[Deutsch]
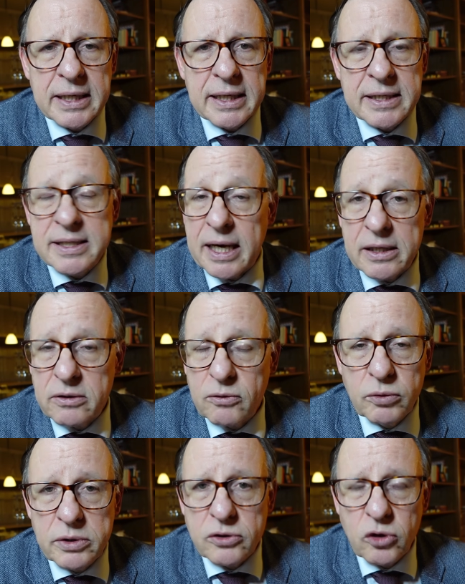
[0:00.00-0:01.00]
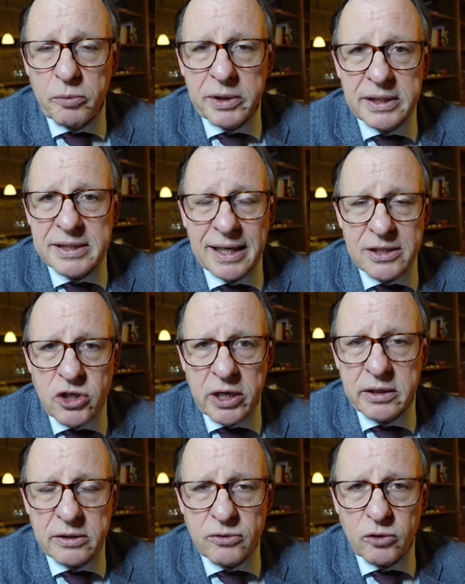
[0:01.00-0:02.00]
Ist kein gutes Dokument, ist kein
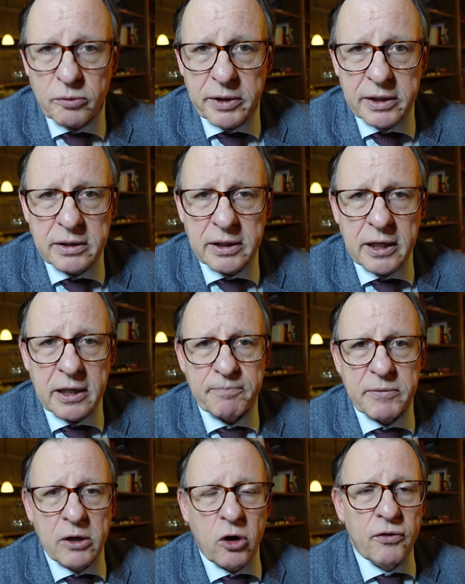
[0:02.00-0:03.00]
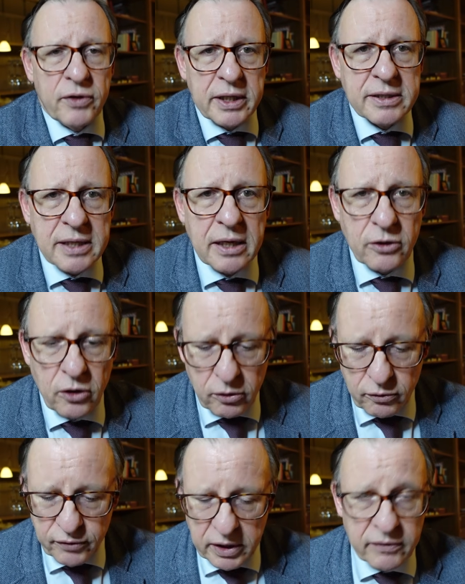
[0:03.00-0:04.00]
schlechtes Dokument. Ja. Ich hoffe, dass da noch
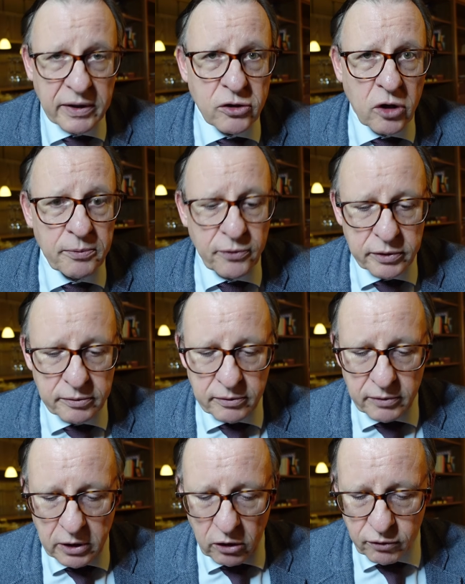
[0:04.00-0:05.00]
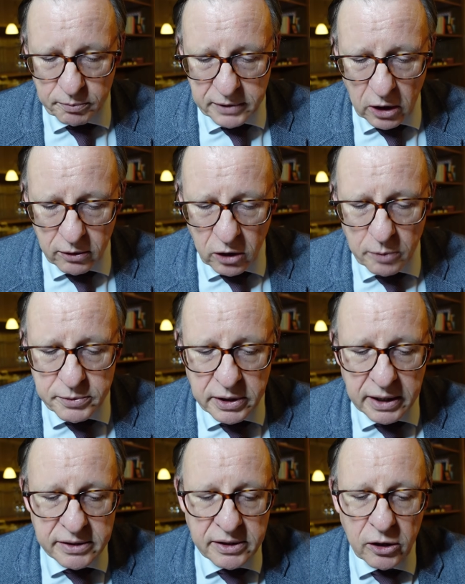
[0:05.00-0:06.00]
irgendwie etwas kommt von, vom
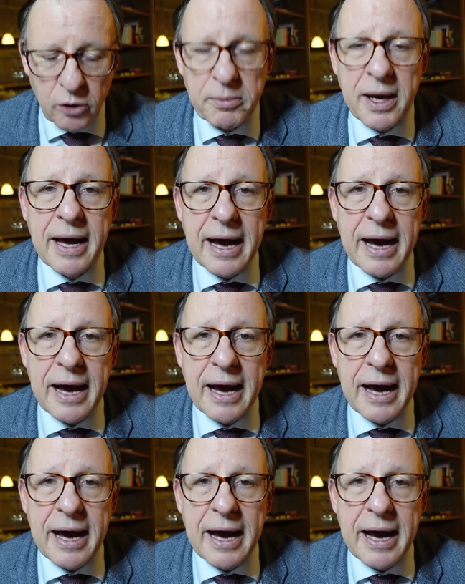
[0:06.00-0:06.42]
Glaubenssykasterium.